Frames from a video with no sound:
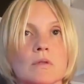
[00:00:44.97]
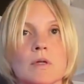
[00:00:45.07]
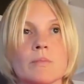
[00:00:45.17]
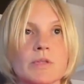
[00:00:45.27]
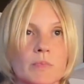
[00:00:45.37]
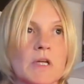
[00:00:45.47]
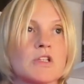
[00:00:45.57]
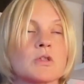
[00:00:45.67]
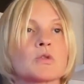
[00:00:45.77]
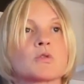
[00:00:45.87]

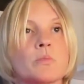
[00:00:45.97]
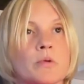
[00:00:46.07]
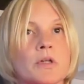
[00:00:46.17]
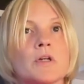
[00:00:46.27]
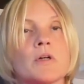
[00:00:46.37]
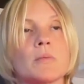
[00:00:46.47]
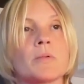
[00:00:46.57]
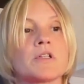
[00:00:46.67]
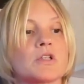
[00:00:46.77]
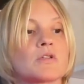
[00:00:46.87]
обеспечить, чтобы
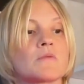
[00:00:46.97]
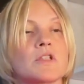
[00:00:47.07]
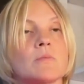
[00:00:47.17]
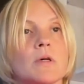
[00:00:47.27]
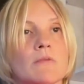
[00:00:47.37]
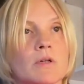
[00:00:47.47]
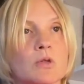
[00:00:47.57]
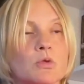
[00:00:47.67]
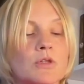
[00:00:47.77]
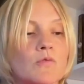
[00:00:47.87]
поддерживать себя в
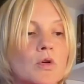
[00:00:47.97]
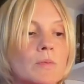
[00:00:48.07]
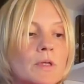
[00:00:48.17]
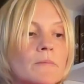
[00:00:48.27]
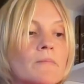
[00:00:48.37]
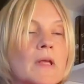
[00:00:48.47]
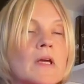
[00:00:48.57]
хорошей форме